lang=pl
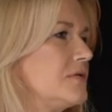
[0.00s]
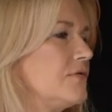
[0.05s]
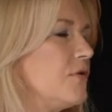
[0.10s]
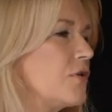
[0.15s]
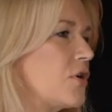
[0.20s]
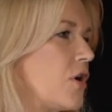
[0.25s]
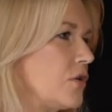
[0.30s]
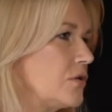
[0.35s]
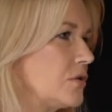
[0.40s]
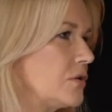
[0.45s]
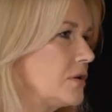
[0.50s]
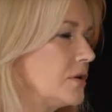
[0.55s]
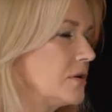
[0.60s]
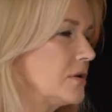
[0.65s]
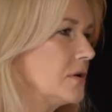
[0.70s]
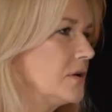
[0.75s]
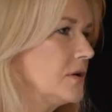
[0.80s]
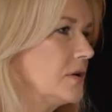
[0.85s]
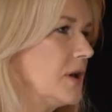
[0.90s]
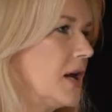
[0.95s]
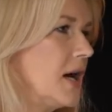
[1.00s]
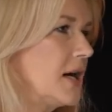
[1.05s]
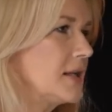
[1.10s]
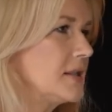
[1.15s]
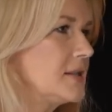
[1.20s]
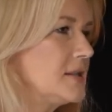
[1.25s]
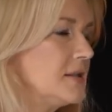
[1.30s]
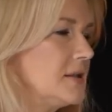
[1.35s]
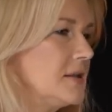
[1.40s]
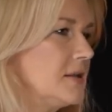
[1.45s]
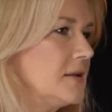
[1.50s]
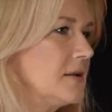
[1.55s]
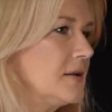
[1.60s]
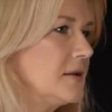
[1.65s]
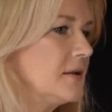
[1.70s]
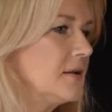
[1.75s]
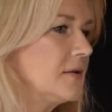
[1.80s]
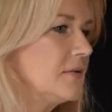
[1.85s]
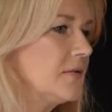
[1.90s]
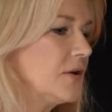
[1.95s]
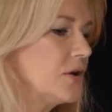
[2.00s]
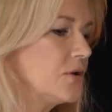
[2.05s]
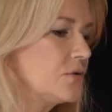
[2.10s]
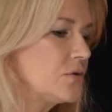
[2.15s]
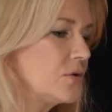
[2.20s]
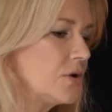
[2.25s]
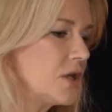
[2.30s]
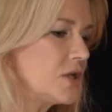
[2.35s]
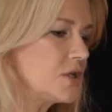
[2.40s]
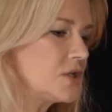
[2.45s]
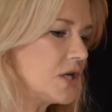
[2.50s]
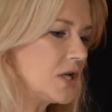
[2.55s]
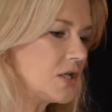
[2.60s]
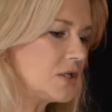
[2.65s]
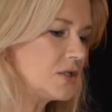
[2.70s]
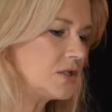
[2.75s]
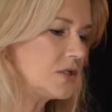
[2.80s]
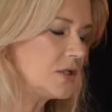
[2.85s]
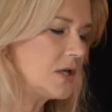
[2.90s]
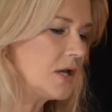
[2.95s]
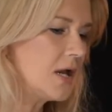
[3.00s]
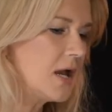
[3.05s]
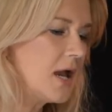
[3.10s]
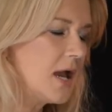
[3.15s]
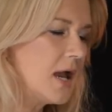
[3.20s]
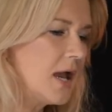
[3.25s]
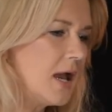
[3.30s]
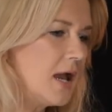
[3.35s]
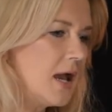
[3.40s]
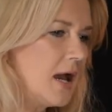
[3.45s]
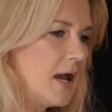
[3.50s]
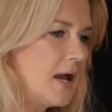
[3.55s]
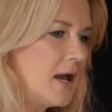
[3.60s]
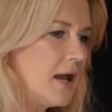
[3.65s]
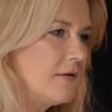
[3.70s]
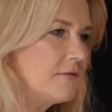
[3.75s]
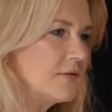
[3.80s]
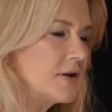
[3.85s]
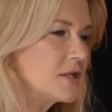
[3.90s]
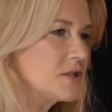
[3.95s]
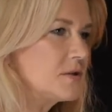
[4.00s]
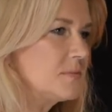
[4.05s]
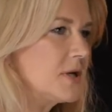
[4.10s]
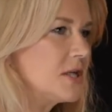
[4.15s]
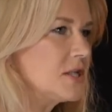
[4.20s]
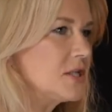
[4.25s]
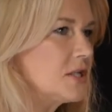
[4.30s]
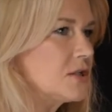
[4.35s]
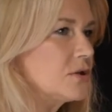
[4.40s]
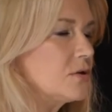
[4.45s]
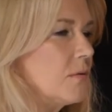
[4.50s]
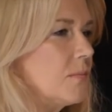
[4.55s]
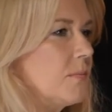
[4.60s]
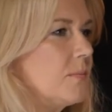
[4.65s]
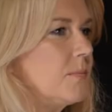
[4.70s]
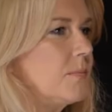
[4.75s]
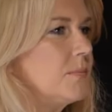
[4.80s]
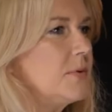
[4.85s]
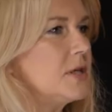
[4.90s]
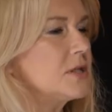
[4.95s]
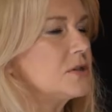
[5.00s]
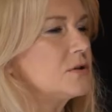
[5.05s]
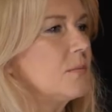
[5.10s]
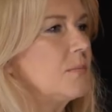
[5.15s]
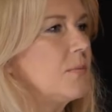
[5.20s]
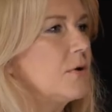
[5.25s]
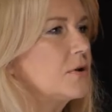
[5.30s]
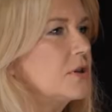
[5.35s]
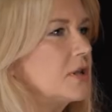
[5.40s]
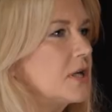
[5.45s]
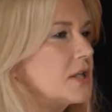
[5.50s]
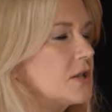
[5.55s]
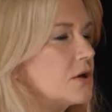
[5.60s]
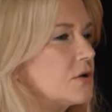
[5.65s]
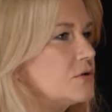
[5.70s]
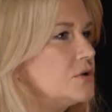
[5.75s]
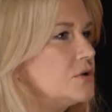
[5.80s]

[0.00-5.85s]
zwrot e, akcji e, w jego drugiej części. E, w każdym razie jest to, jest to portret